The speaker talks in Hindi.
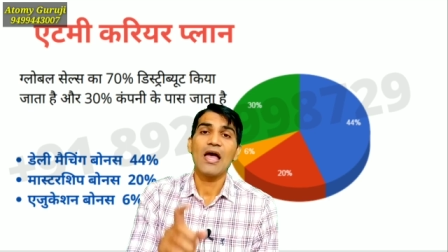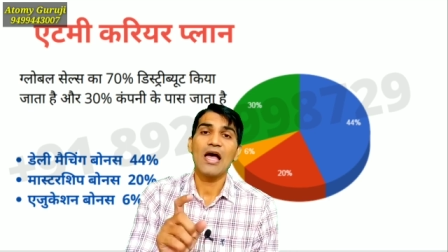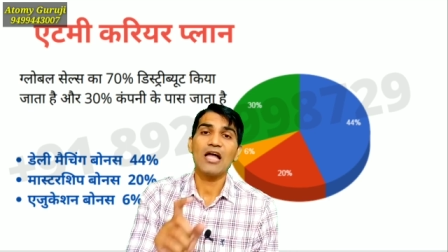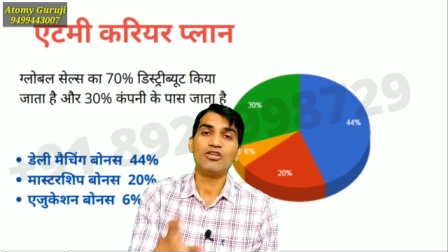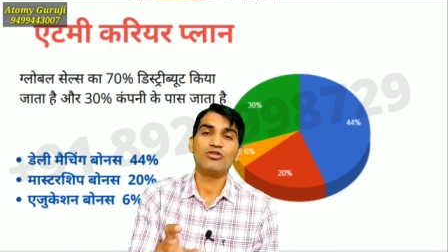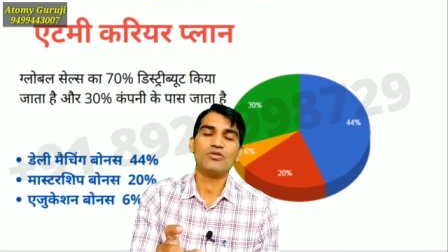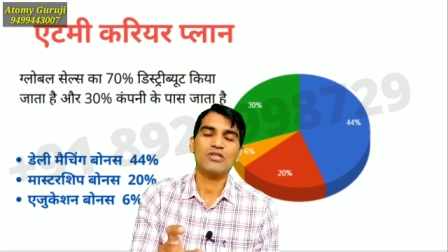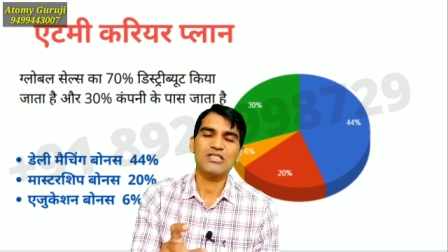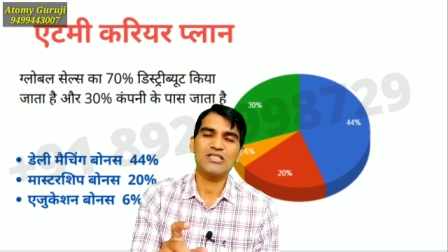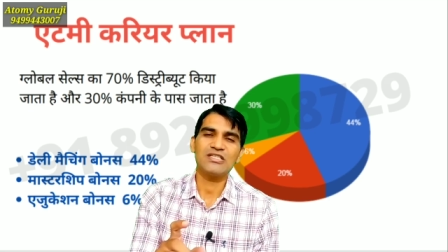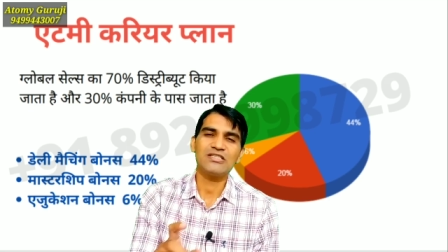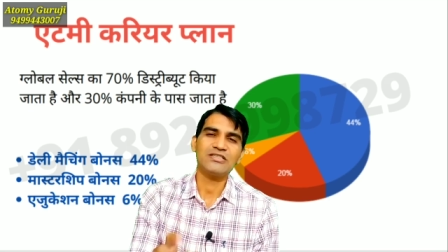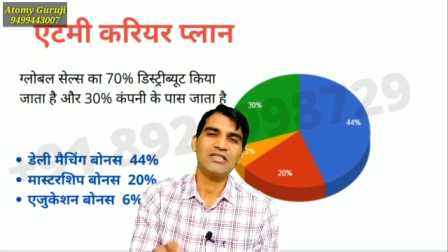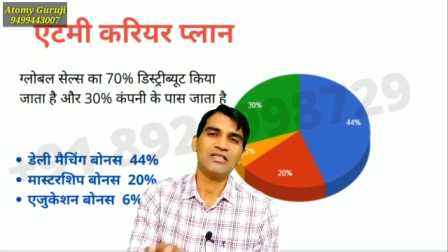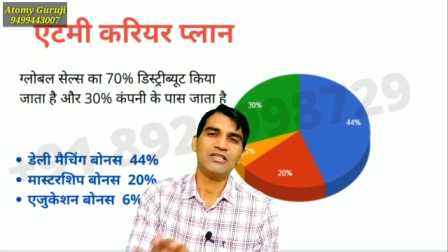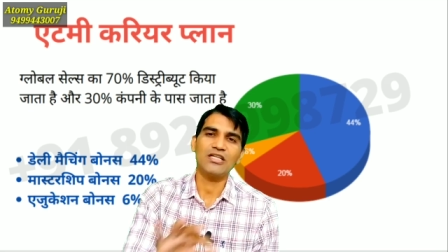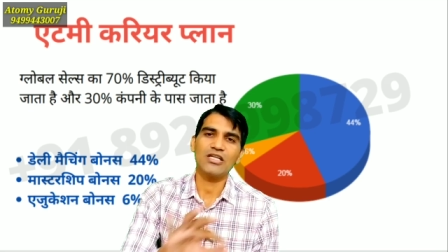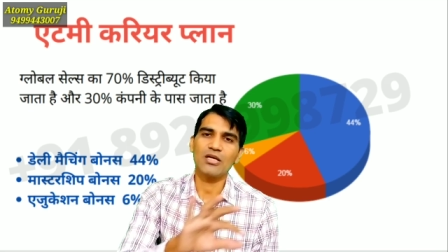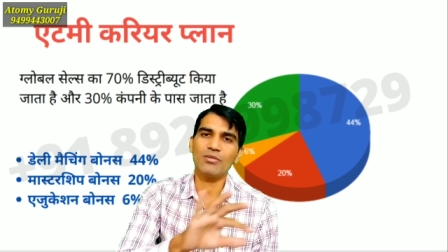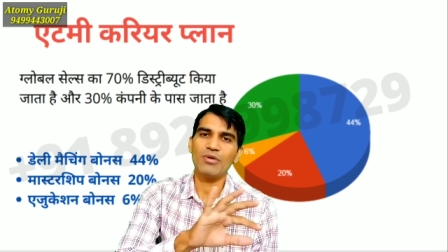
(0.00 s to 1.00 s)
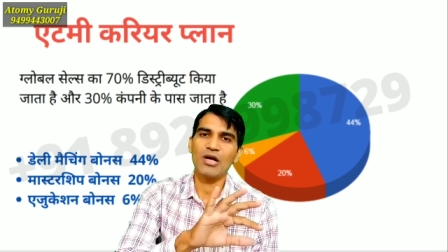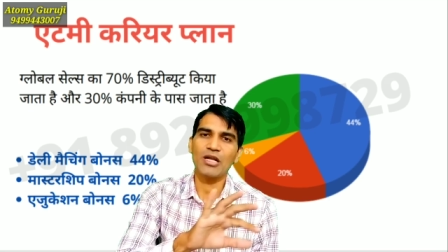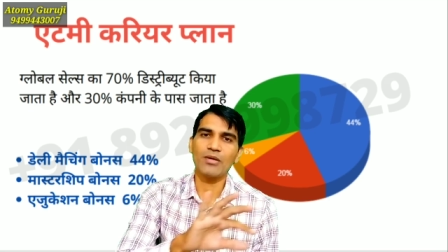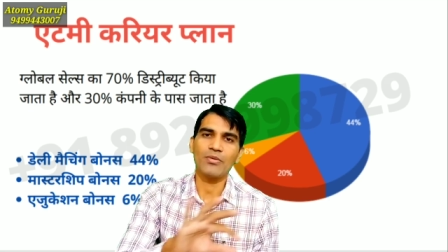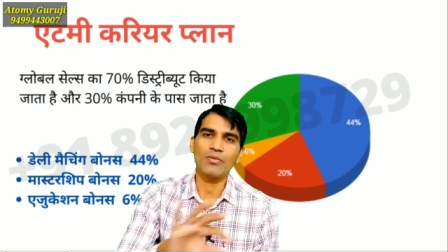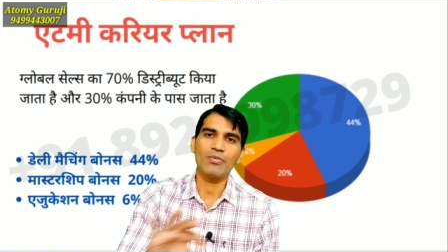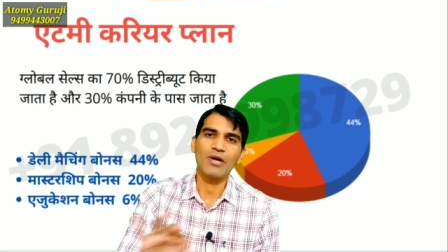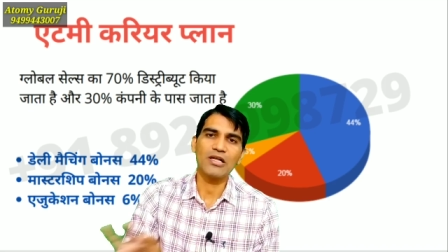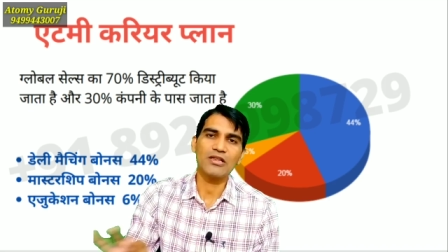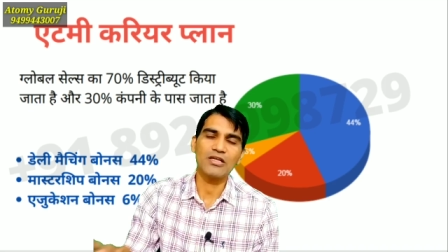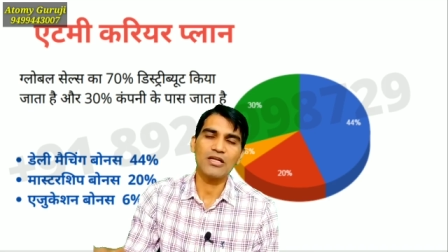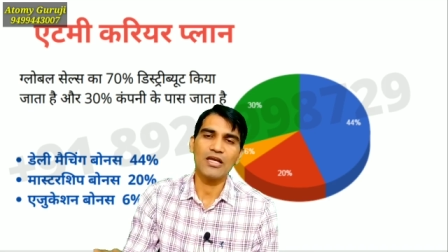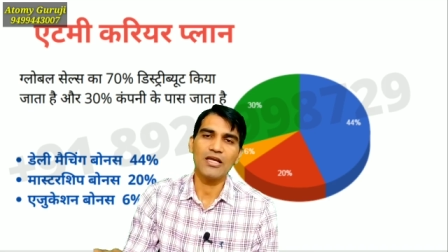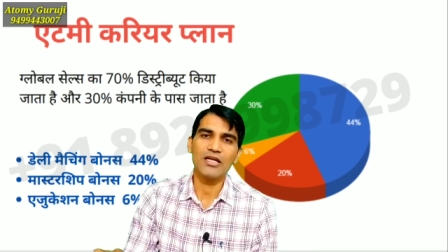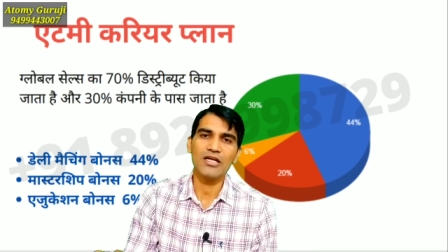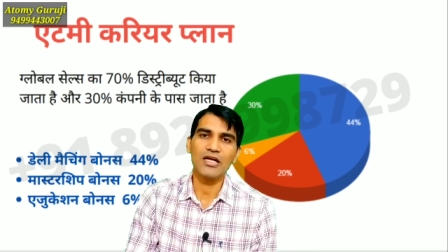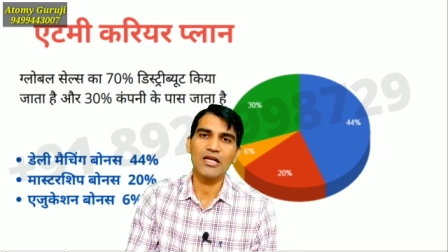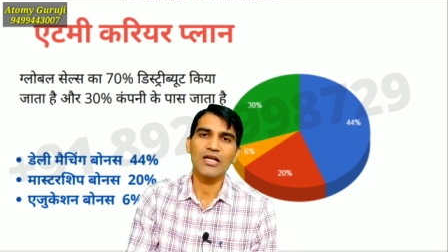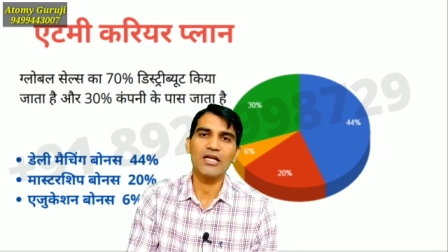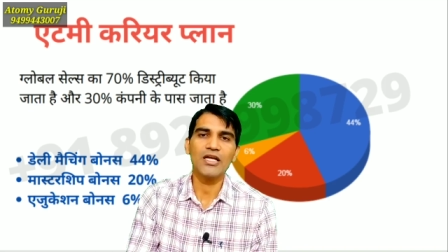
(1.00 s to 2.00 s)
एजुकेशन सेंटर के बारे में बात
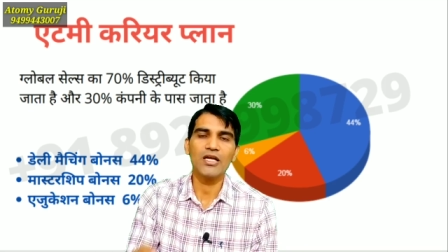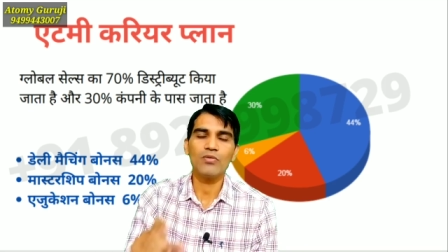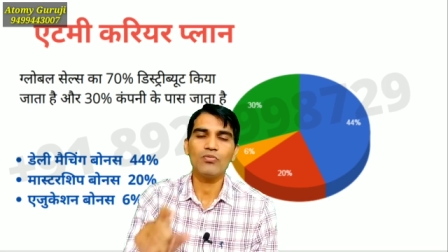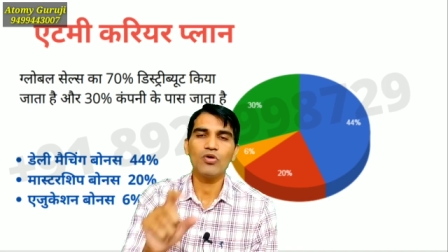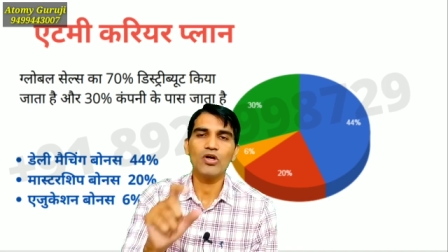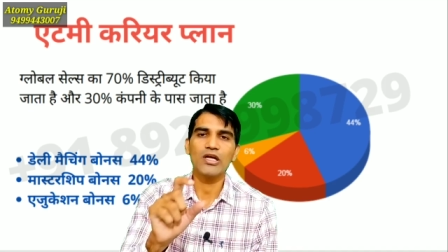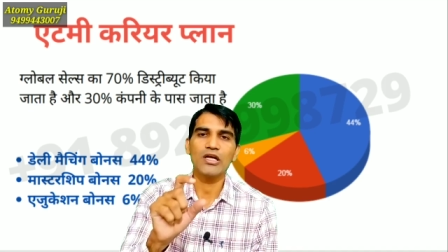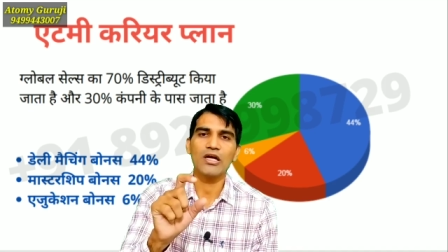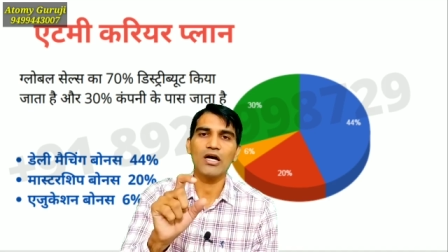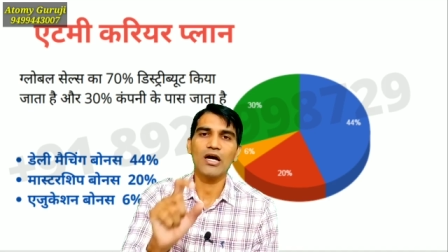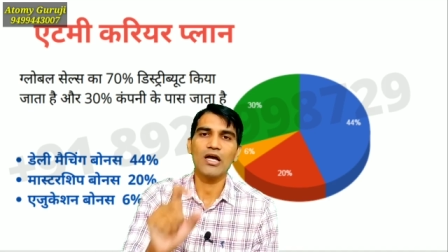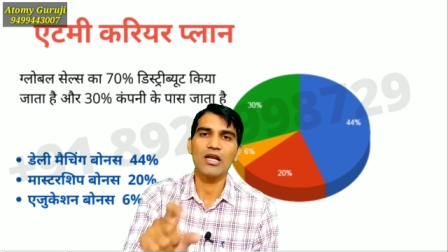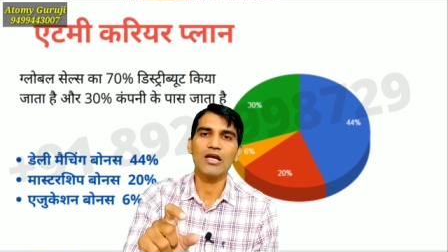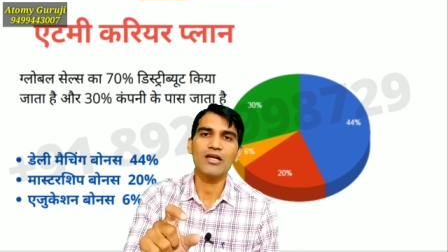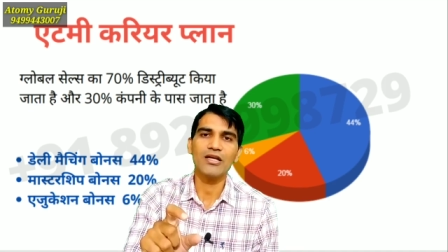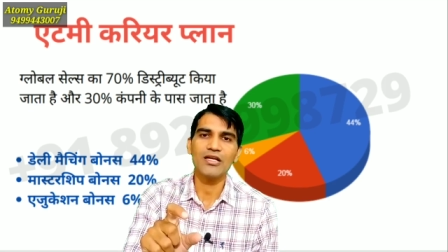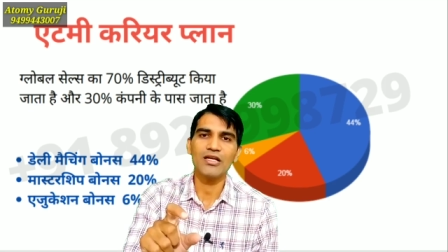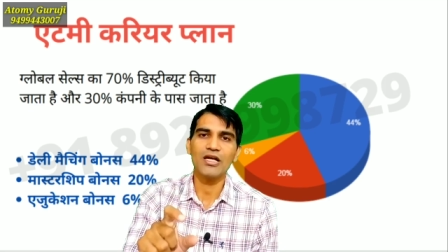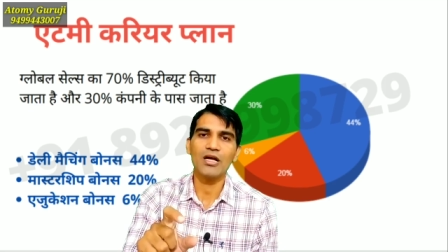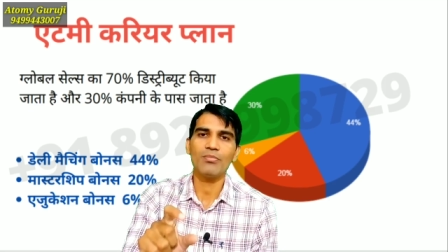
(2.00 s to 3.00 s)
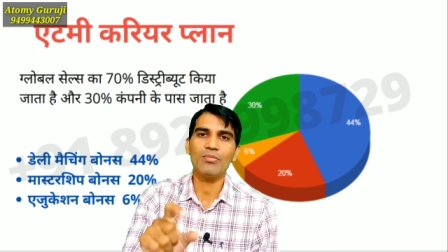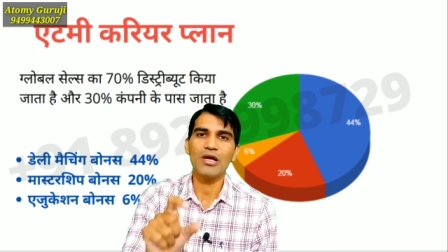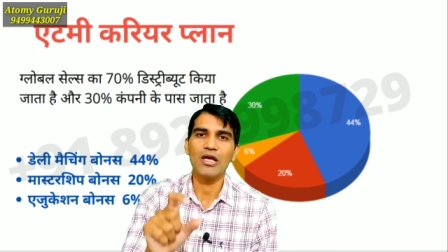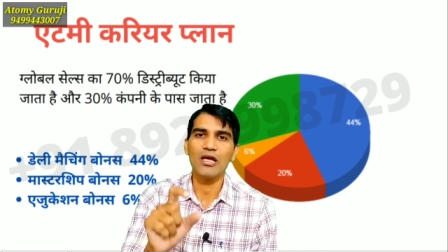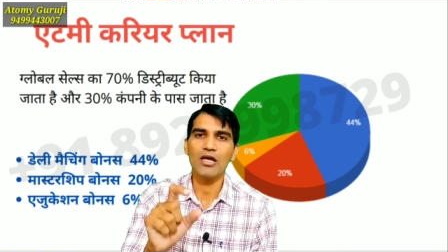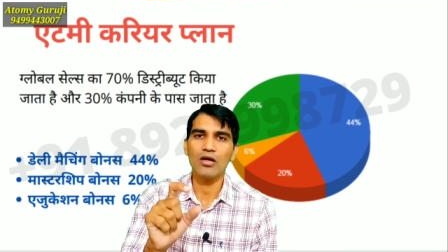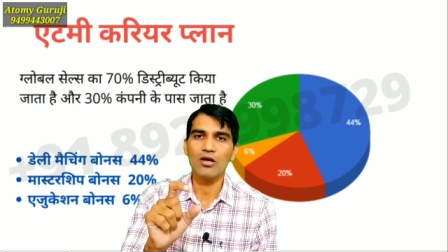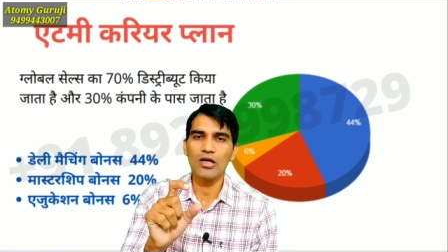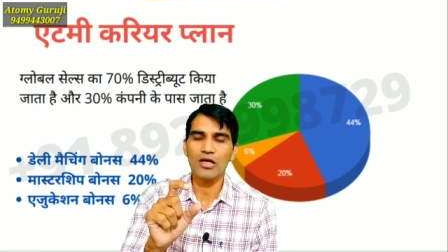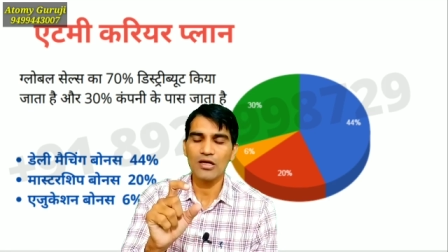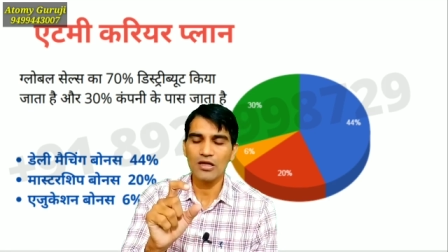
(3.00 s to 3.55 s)
नहीं करेंगे वो एक अलग इनकम है